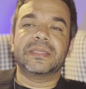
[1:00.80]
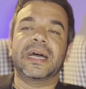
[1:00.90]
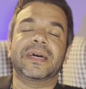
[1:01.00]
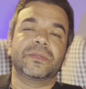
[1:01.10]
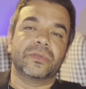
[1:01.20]

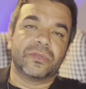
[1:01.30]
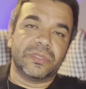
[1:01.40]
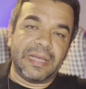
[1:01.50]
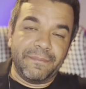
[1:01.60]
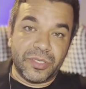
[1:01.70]
Dados os
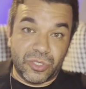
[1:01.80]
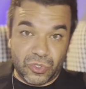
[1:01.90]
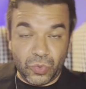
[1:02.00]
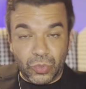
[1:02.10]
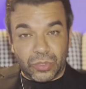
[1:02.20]

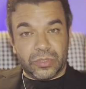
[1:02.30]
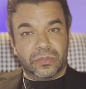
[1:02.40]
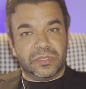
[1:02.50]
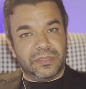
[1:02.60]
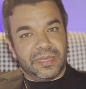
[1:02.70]

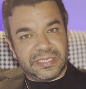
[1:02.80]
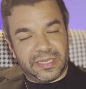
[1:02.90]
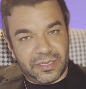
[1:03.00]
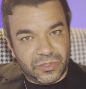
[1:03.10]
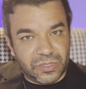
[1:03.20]
absurdos e
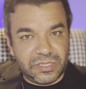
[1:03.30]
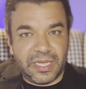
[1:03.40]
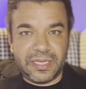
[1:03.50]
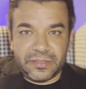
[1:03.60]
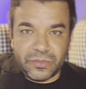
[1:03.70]
mazelas
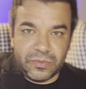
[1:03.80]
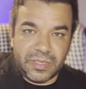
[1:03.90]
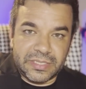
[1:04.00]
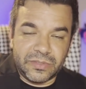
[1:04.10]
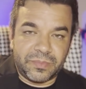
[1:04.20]
sociais, o
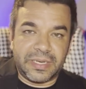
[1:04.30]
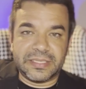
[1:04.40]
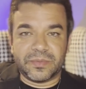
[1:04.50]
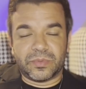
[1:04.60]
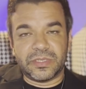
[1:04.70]
Brasil
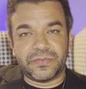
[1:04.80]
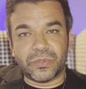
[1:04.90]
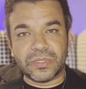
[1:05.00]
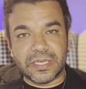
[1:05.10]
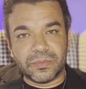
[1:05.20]
passa por uma
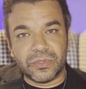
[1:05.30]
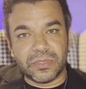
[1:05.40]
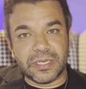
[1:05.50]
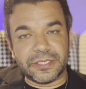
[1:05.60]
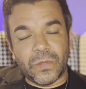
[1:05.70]
dificuldade muito
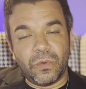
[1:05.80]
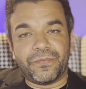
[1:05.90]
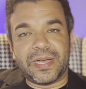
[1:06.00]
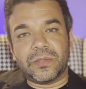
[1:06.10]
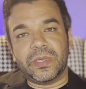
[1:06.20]
grande. O
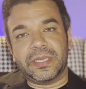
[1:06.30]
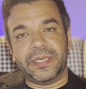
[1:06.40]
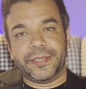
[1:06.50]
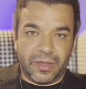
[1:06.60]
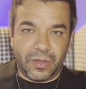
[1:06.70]
fato é
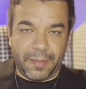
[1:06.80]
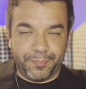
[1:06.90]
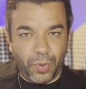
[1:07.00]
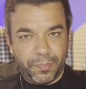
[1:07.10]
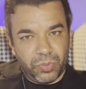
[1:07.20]
que a
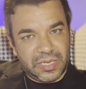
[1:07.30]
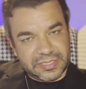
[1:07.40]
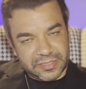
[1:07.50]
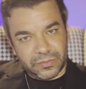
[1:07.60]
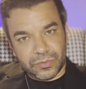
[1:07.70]

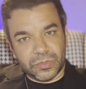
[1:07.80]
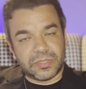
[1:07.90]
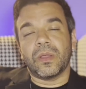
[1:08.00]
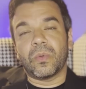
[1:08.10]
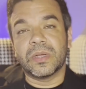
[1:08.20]
população
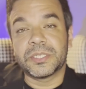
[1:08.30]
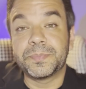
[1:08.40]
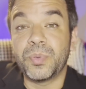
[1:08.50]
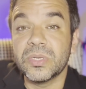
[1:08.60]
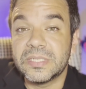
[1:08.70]
luta com as
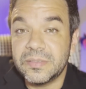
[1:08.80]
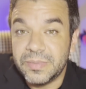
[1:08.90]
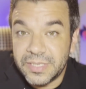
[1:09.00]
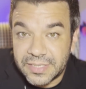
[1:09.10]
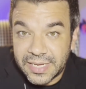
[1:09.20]

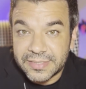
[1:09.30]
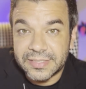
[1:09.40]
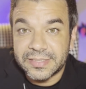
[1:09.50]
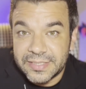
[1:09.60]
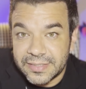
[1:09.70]

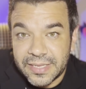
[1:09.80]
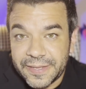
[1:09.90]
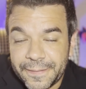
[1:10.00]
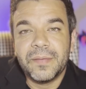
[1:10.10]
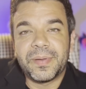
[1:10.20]
possibilidades que
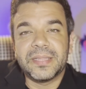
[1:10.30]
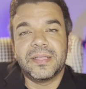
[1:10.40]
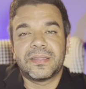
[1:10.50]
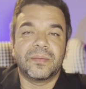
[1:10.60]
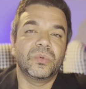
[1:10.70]
tem para
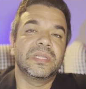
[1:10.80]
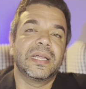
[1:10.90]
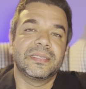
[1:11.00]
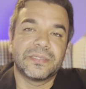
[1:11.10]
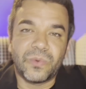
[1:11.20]
tentar mudar
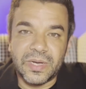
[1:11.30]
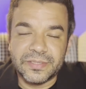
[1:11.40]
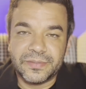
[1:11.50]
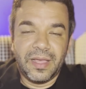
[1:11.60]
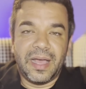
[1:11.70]
esse
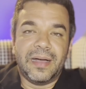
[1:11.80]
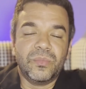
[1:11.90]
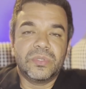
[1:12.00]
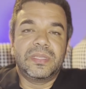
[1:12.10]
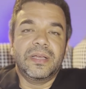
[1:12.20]
quadro. A
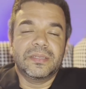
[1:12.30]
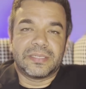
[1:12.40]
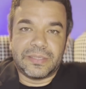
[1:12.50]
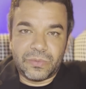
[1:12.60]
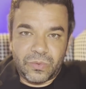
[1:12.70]

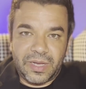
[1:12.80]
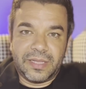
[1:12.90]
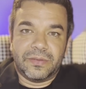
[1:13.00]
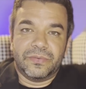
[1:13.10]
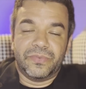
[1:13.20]
mudança do
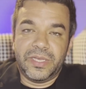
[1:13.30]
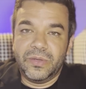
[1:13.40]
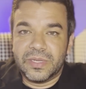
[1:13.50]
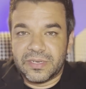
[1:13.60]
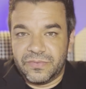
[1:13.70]
quadro
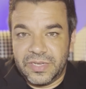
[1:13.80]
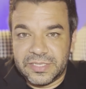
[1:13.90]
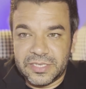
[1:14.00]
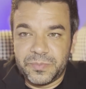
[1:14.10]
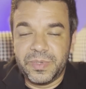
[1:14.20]
veio através
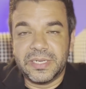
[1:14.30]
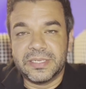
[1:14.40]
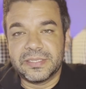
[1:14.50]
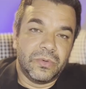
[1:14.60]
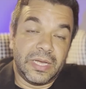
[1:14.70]
da
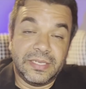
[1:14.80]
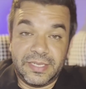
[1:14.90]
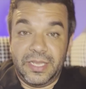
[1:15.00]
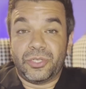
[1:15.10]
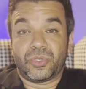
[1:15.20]
esperança, as
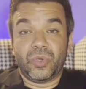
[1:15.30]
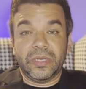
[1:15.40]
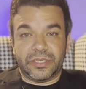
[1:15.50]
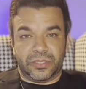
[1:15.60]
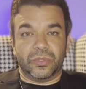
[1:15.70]

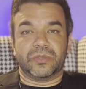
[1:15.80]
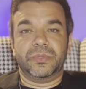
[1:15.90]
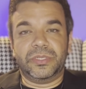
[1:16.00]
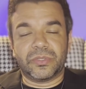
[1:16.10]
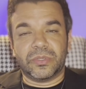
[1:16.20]
eleições de
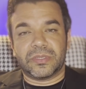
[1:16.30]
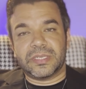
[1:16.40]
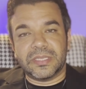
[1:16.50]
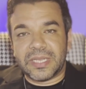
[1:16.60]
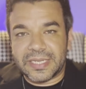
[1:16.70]
2018
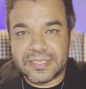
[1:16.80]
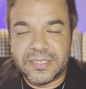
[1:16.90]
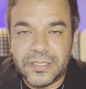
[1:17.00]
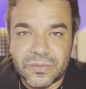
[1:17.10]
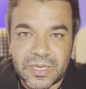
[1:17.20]
que
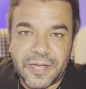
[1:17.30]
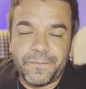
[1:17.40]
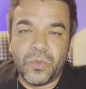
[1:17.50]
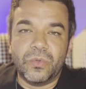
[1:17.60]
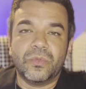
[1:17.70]
traziam lá
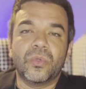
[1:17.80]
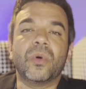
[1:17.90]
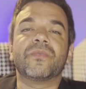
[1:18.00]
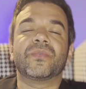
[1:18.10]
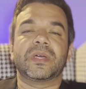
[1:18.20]
o
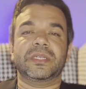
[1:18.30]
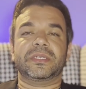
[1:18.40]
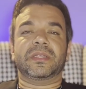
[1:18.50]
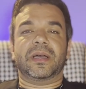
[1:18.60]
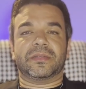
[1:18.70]
novo
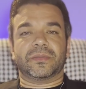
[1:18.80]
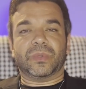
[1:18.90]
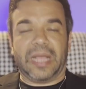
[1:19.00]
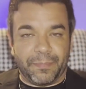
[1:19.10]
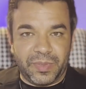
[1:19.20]
candidato,
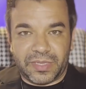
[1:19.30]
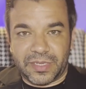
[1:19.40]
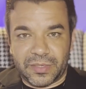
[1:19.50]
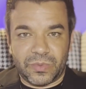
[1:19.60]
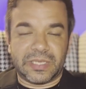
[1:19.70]

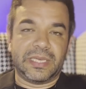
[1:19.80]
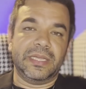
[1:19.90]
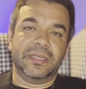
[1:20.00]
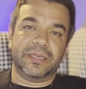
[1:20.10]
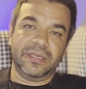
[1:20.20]
capitão,
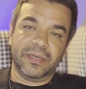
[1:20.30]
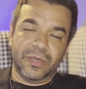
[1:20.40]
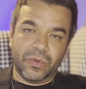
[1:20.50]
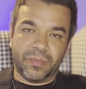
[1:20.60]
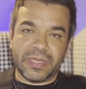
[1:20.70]
aquele que
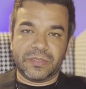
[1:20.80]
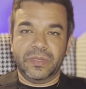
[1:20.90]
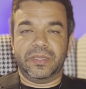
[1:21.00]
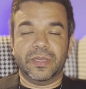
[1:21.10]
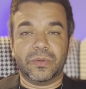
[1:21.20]
o Brasil
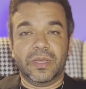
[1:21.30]
inteiro